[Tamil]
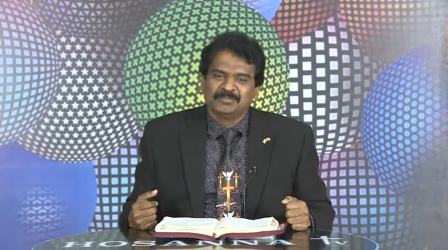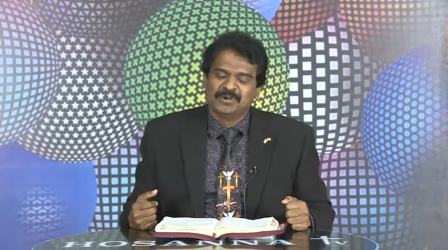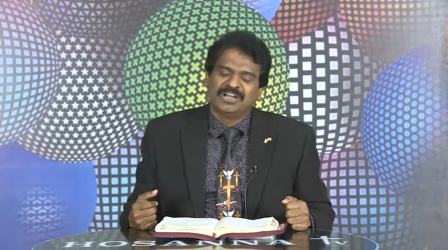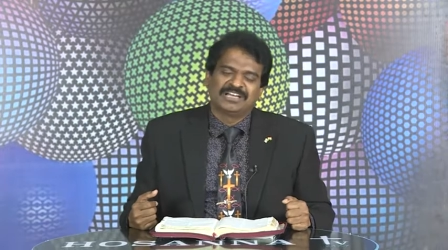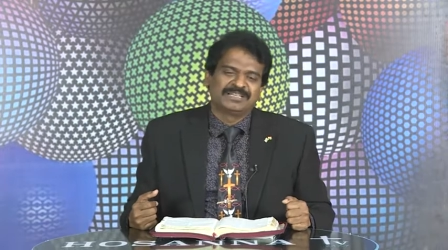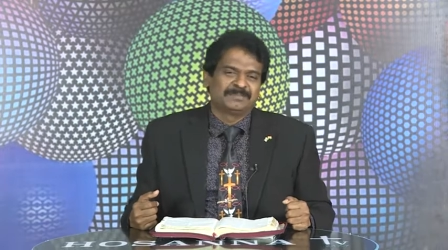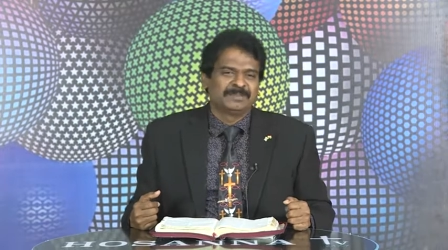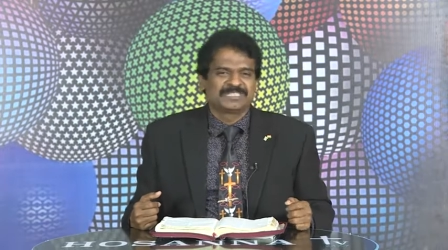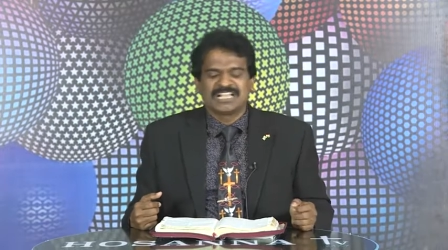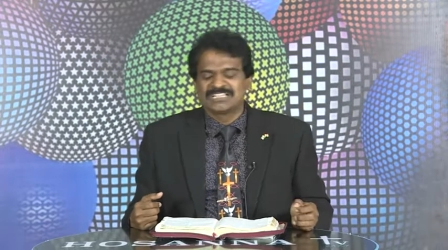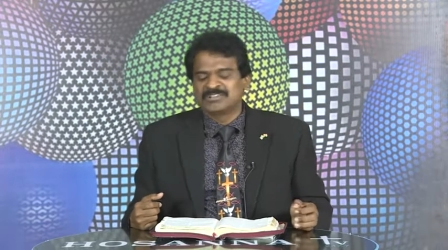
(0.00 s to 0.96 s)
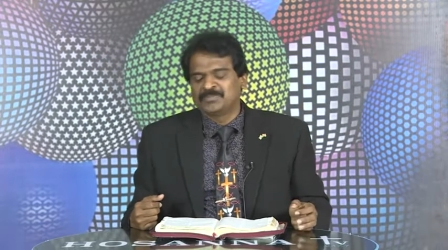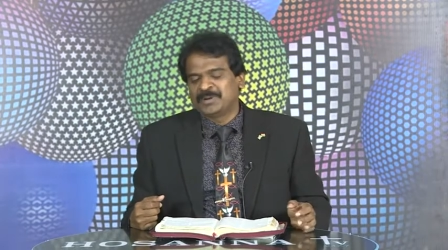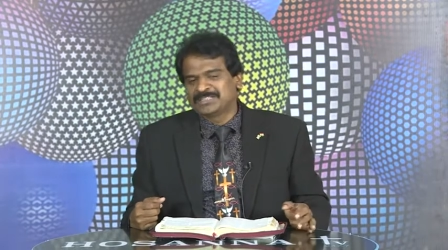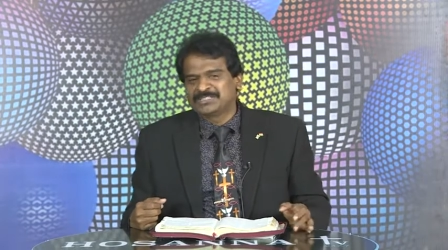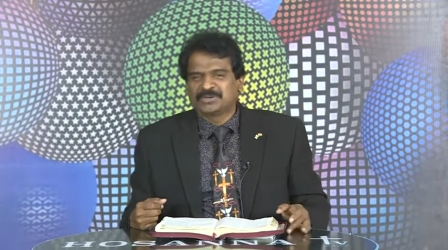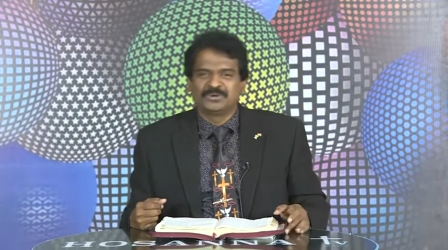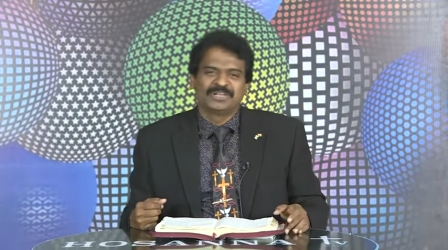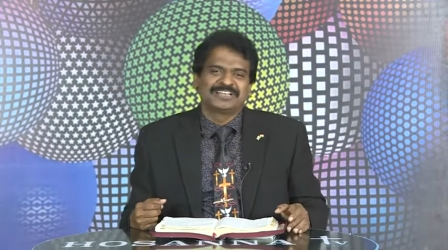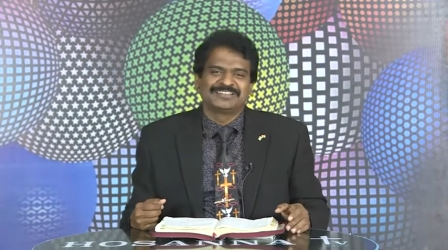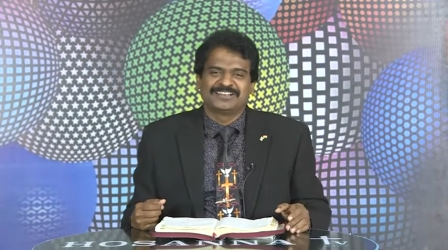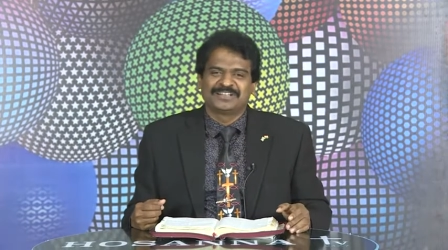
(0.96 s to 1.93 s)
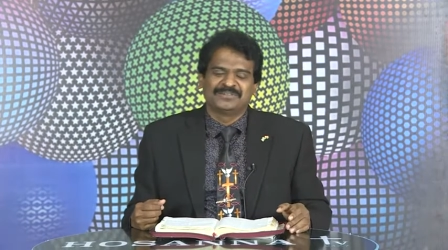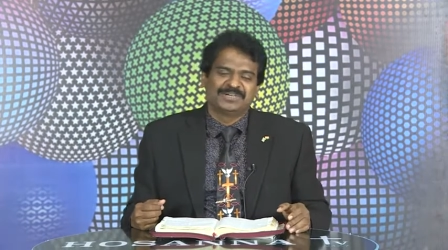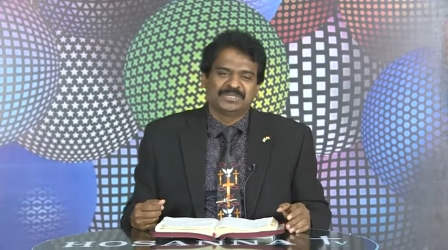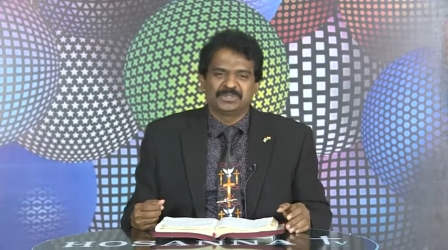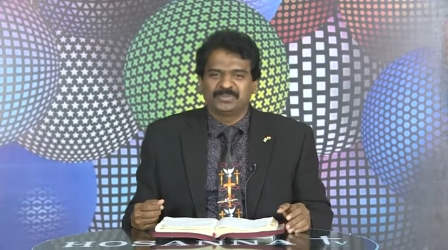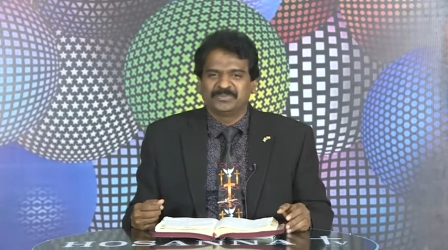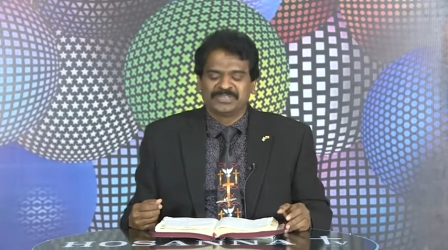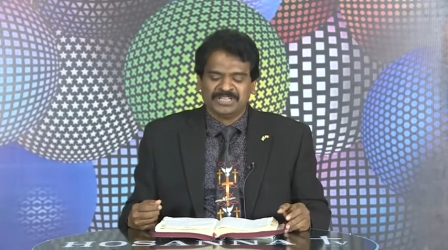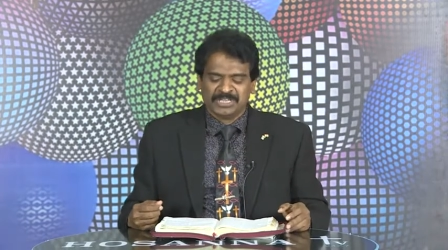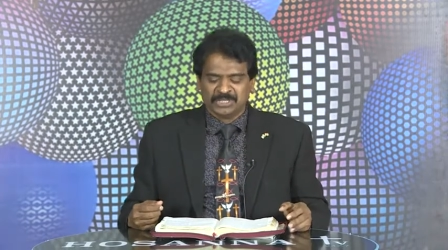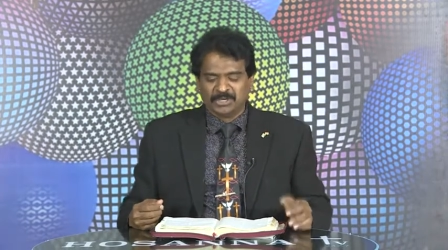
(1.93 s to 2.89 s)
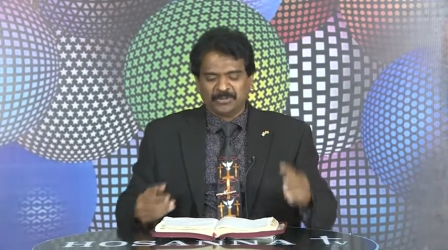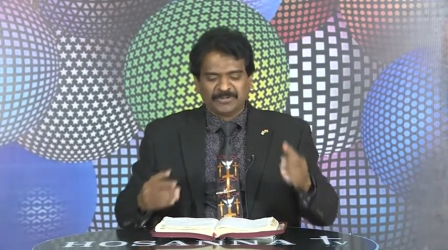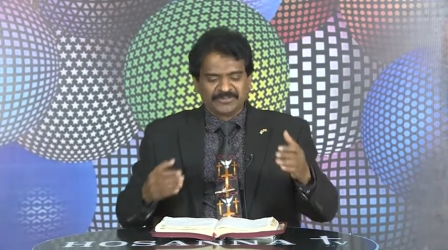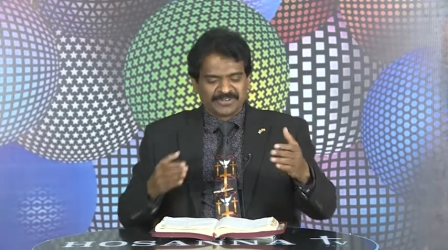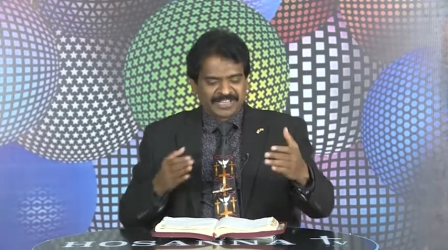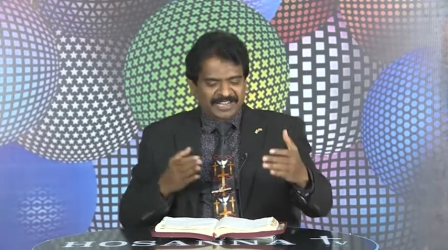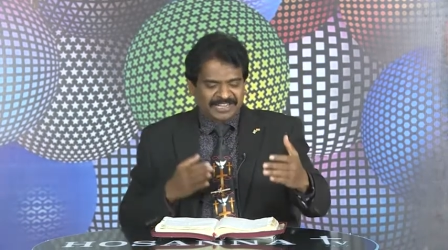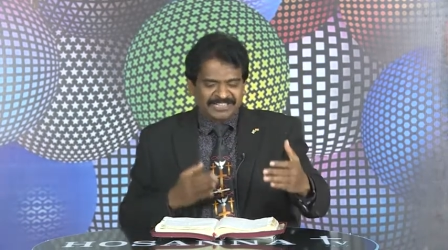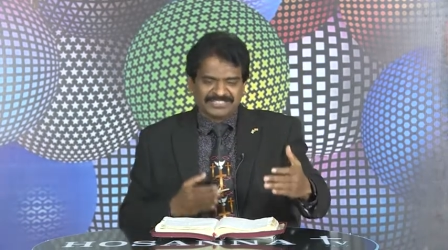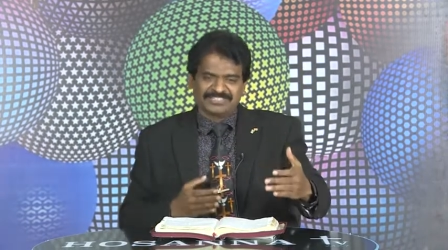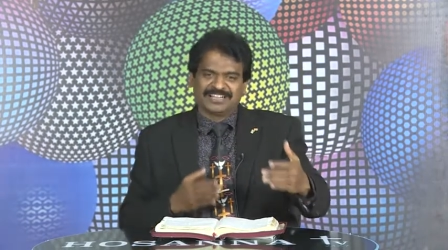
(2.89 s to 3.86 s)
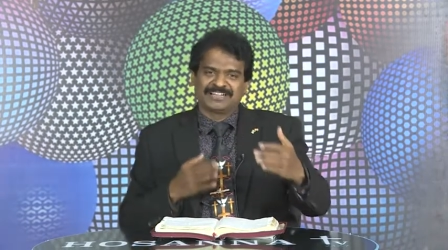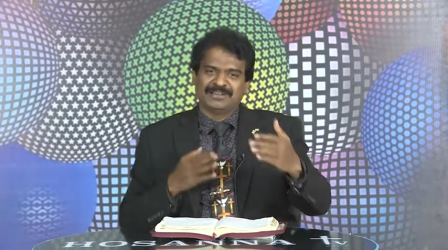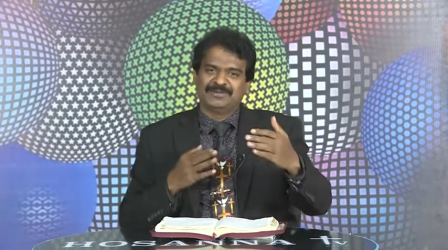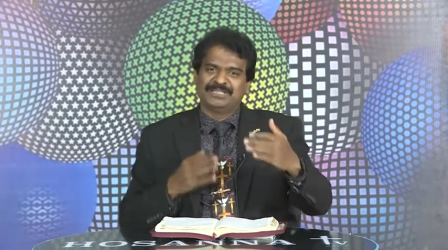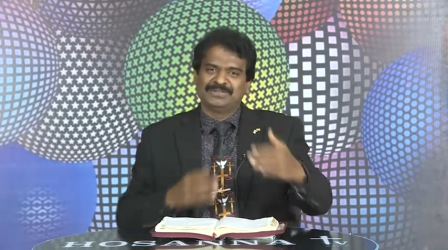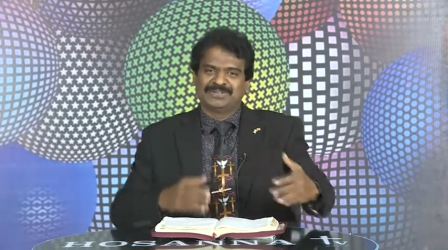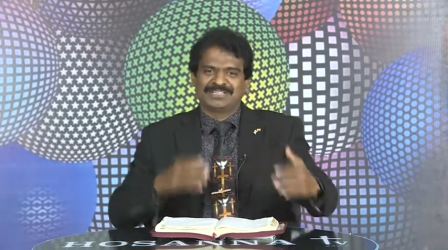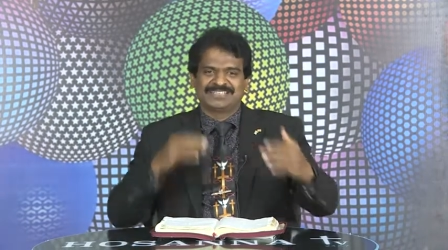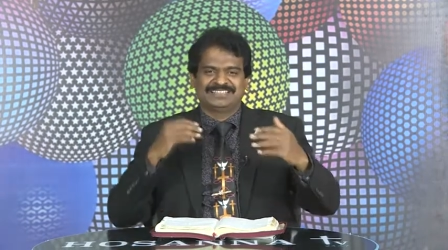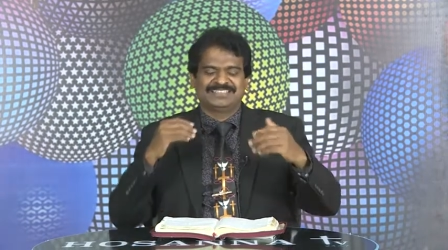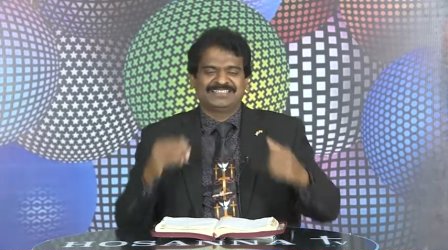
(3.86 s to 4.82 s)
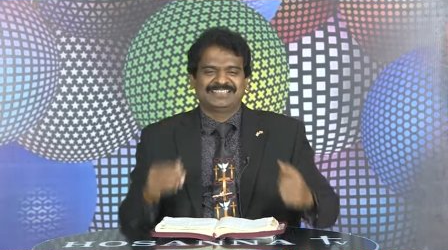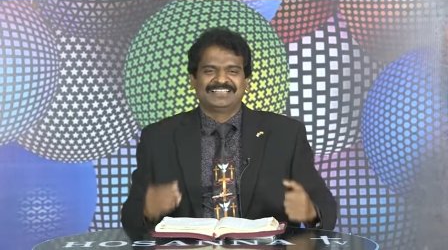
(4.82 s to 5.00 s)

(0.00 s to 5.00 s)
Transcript: பொல்லாத பிசாசன் பார்த்து கொண்டே இருந்திருக்க வேண்டும் யோபுவினுடைய கடைசி நாட்கள் வந்துவிட்டது